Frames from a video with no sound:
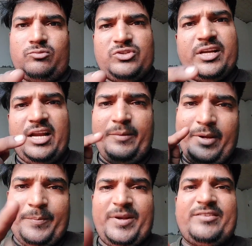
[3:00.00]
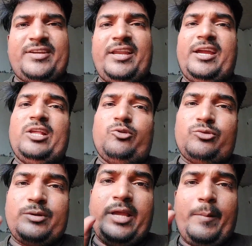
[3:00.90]
सेकेंड में ही प्रेस करेंगे तो
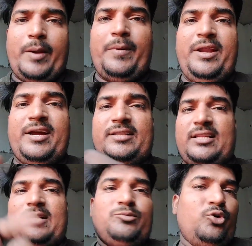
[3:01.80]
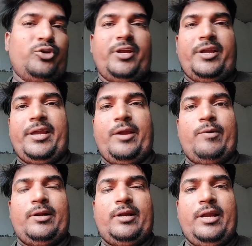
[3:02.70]
एक बार बिलिंग करता तो हम छोड़ देंगे के
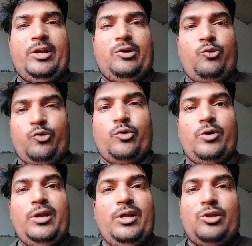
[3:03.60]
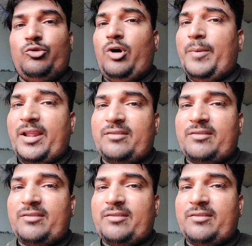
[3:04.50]
बार के टू को तो हमारा